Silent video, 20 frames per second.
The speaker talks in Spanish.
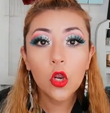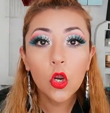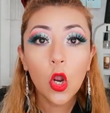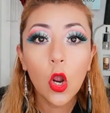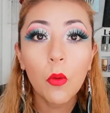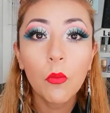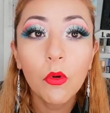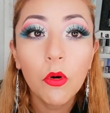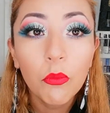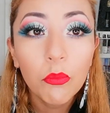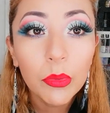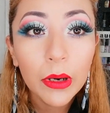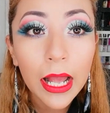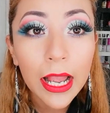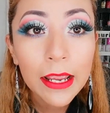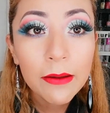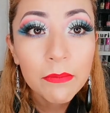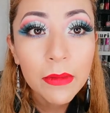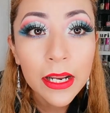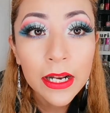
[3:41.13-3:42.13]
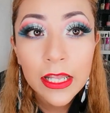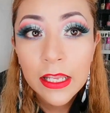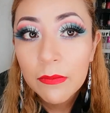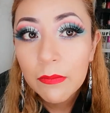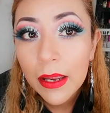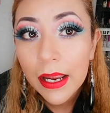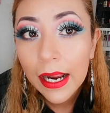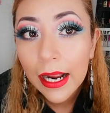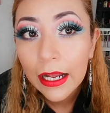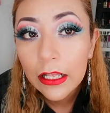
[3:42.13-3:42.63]
como primer y
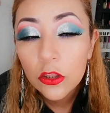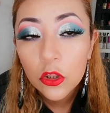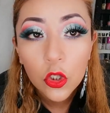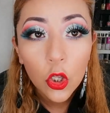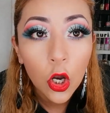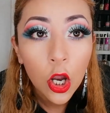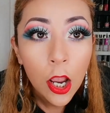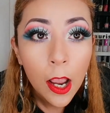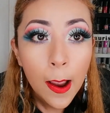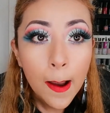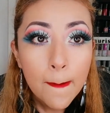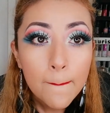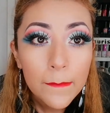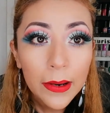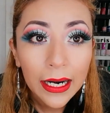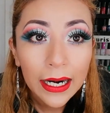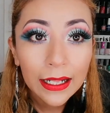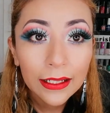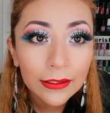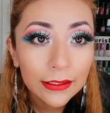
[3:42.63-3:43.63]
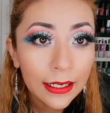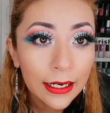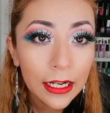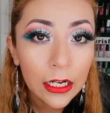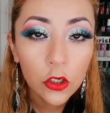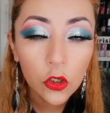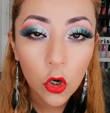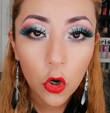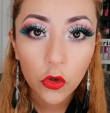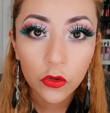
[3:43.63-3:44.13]
me encantó para hacer
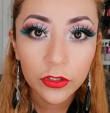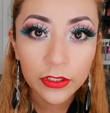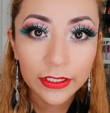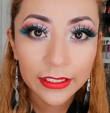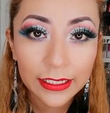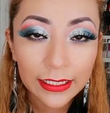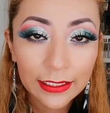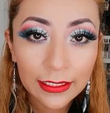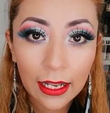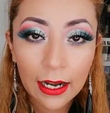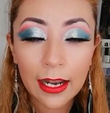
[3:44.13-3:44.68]
el cut Crease.